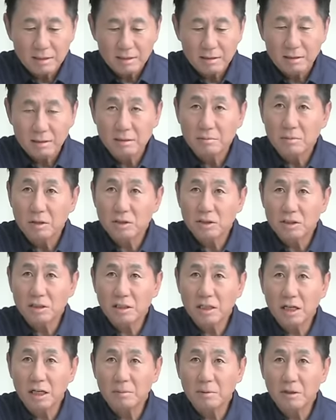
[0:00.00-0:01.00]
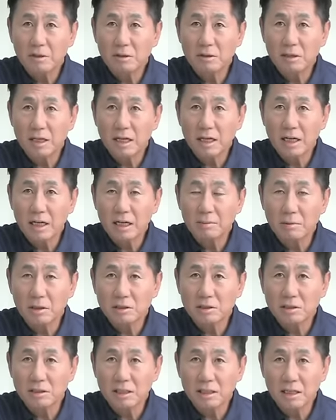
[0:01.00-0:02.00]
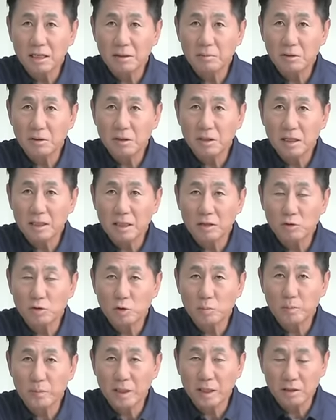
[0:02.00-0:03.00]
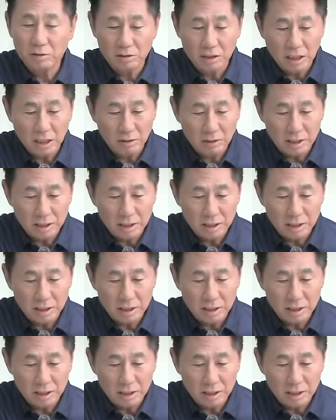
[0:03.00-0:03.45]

그 멋진 해병의 멋쟁 해병의 단톡방에도 나와